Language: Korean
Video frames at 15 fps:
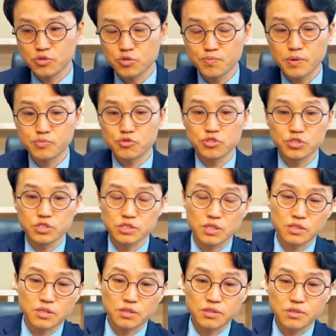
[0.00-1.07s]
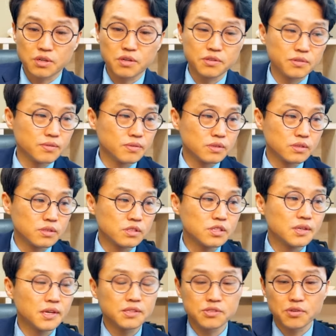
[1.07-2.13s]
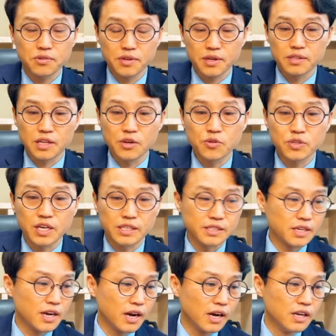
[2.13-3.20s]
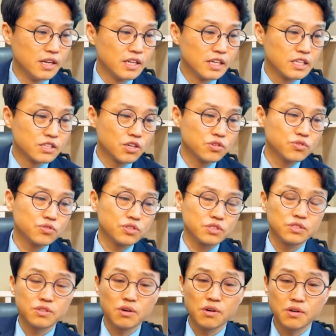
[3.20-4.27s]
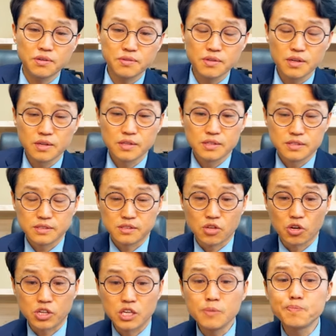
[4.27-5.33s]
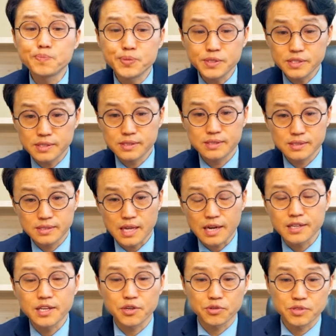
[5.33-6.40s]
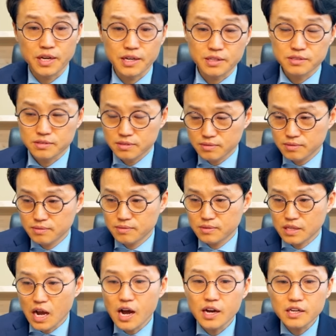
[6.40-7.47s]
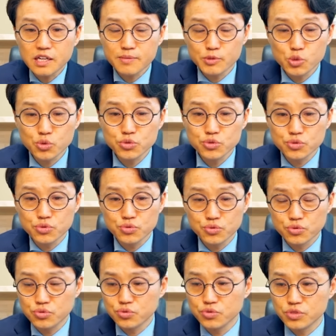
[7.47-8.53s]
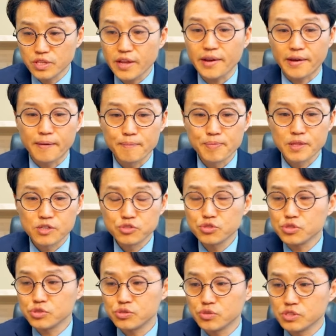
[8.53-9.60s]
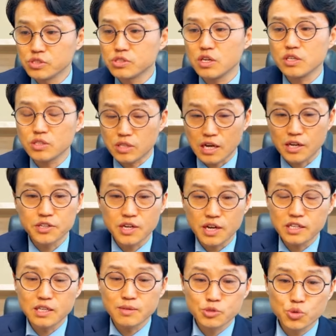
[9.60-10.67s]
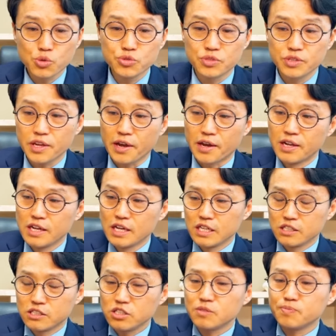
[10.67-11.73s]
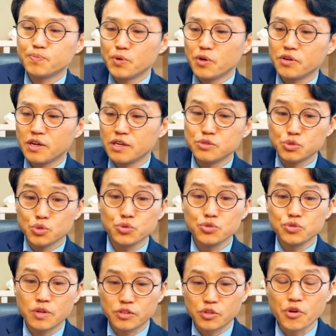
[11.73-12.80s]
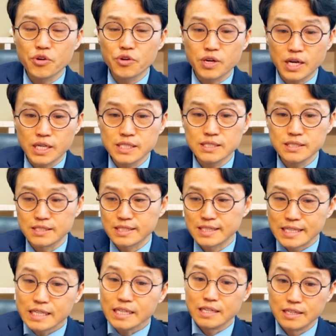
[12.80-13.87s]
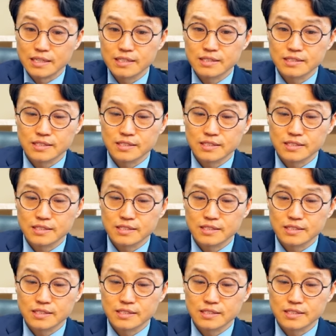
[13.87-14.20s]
율법주의적인 어떤 그런 틀에서의 내용이 아니라 결국 이건 더 깊은 단계로 나아간, 다 하나님의 소유인데 그 중에서도 이스라엘도 당연히 하나님의 소유인데 특별한 소유가 되어가는 길,